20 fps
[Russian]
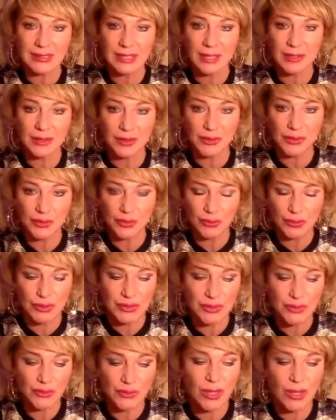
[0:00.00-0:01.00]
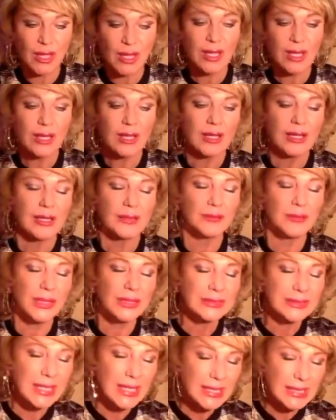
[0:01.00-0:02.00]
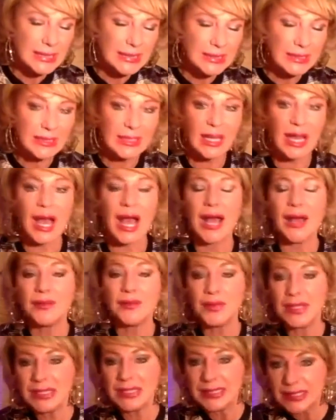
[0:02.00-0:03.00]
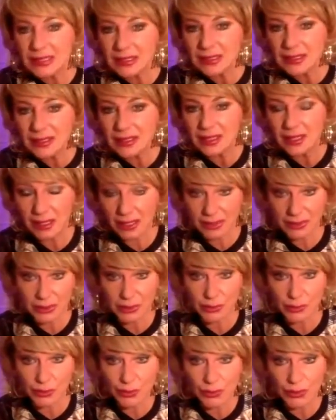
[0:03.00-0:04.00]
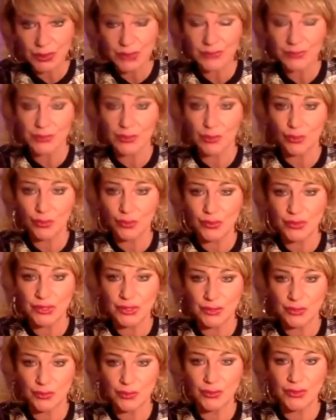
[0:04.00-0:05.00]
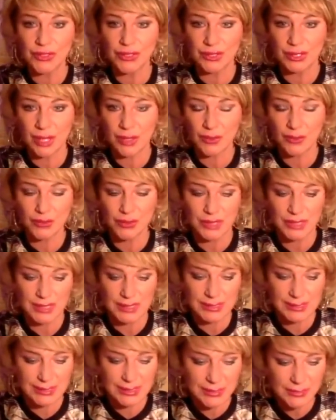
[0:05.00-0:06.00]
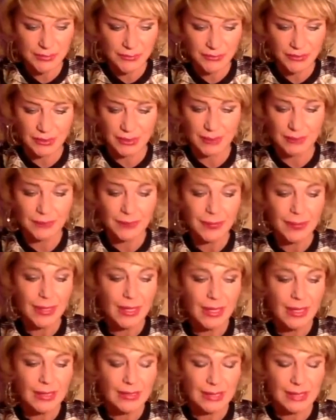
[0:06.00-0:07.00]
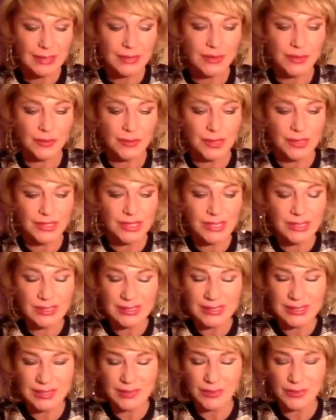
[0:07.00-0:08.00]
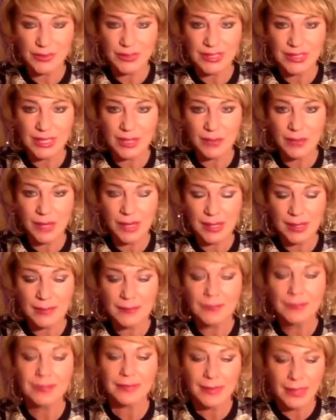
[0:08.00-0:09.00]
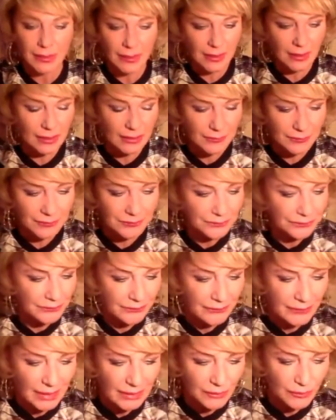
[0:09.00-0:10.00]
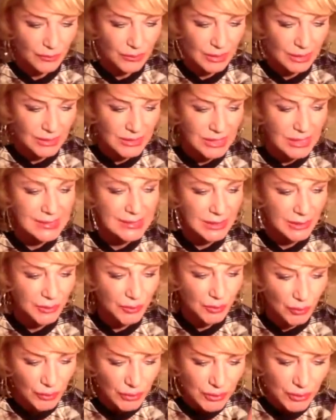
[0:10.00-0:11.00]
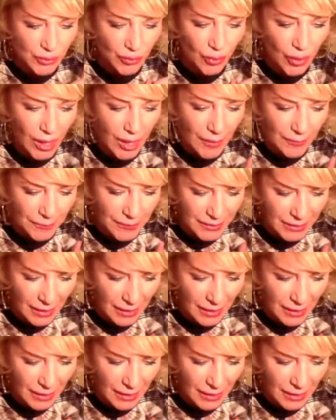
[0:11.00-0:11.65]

на елочку мандаринки, апельсинки. Это тоже все очень-очень хорошие символы. Так что, пожалуйста, друзья мои, эм, украшайте елочку